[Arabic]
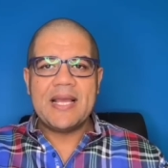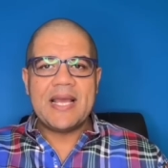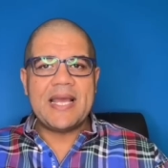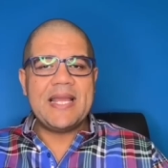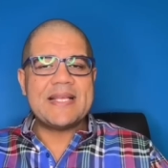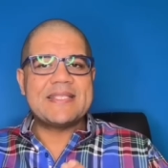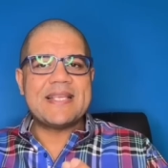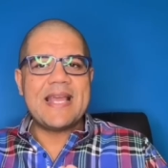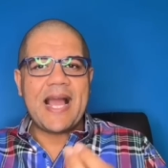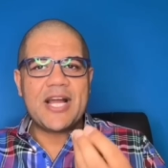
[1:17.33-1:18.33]
هي
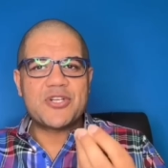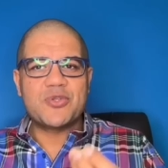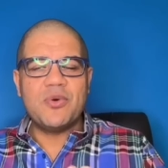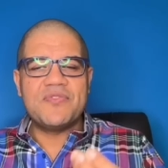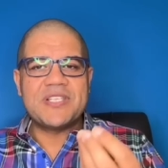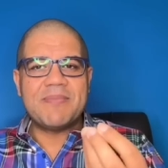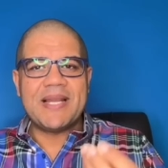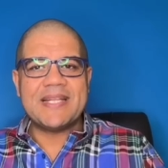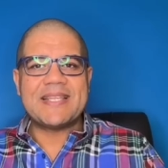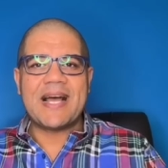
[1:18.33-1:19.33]
ازاي هتشوف
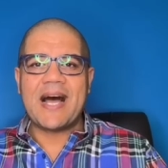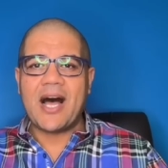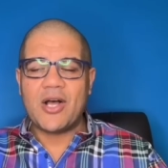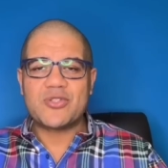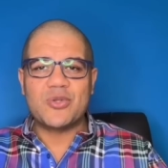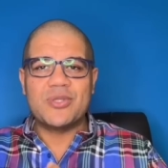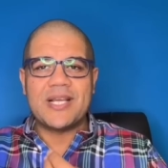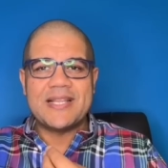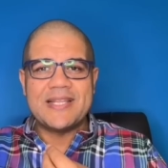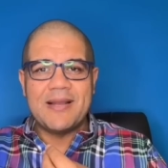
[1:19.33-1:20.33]
زميلتها
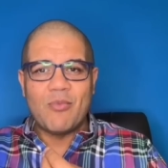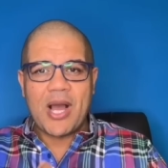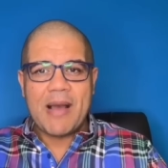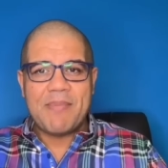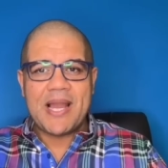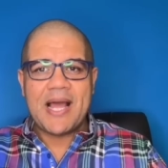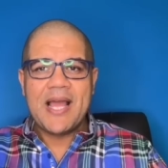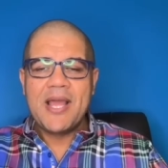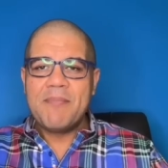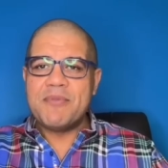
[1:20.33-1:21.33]
اقصد ان المقابله
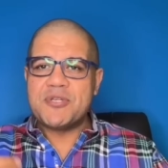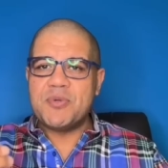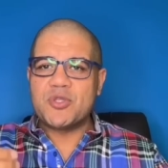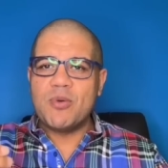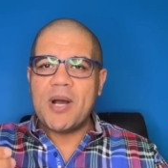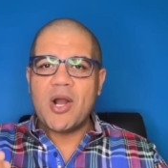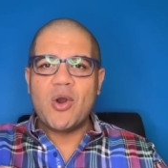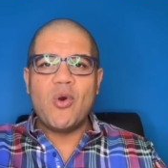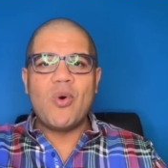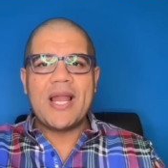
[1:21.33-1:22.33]
مش بتبقى
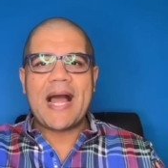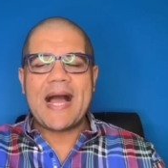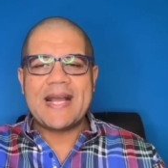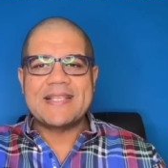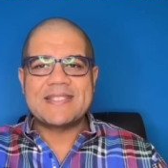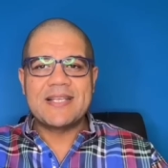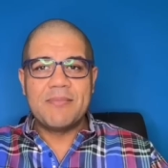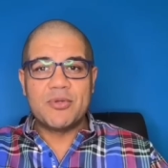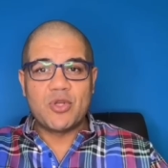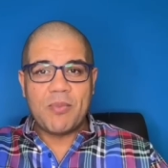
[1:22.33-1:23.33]
جوه الحجز
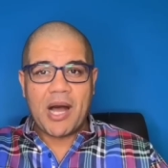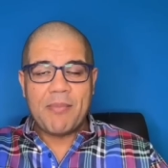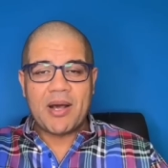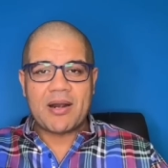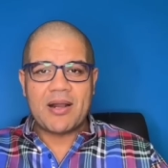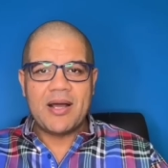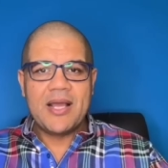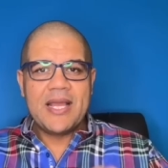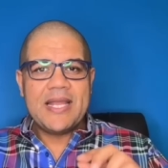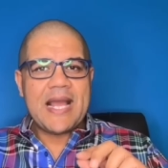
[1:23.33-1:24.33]
بتبقى بره
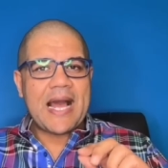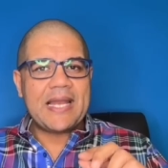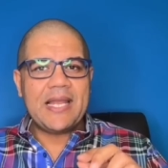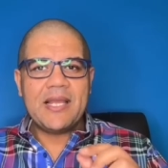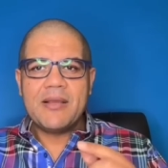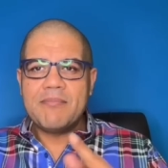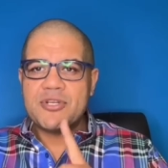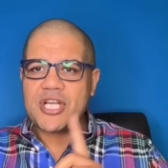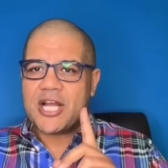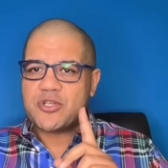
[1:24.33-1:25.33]
يعني
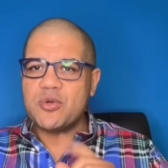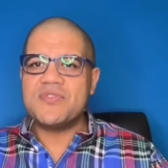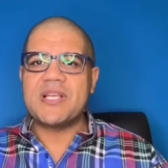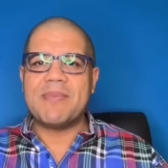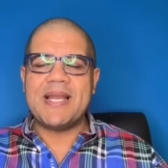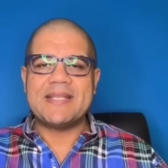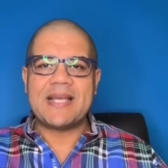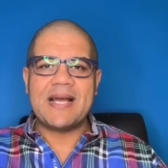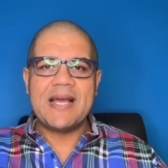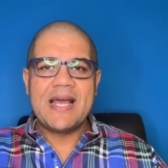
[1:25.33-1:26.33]
مش هتشوف
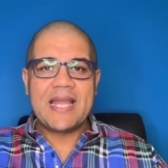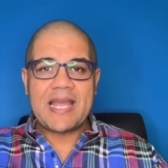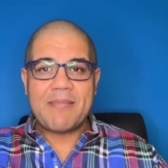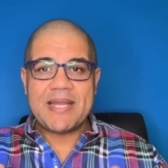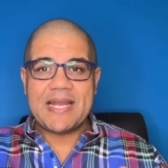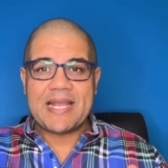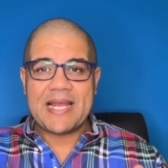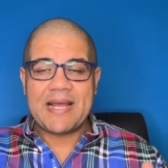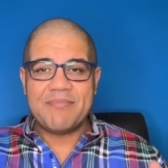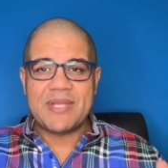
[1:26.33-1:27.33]
زميلتها كمان
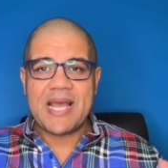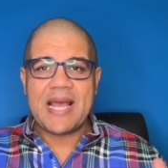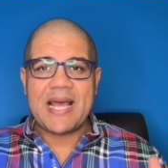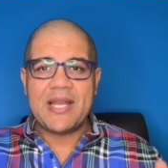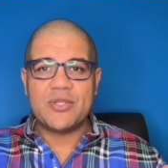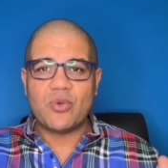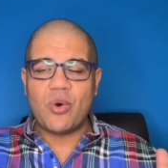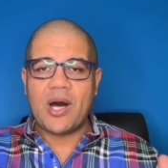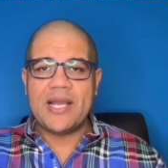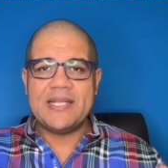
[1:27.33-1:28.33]
الكلام ده قالته
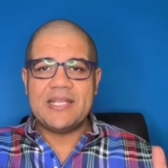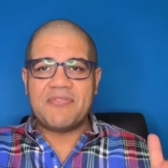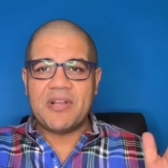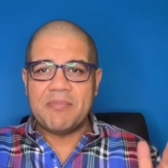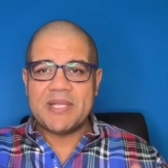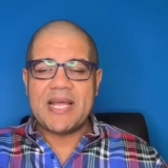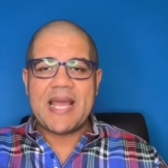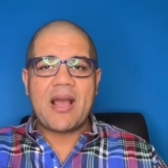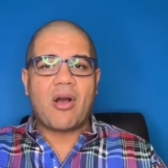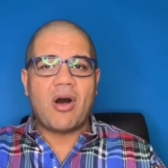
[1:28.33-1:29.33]
هايدي في
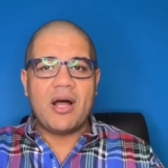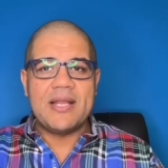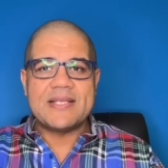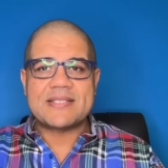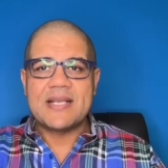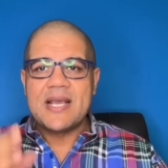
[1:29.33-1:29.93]
البدايه خالص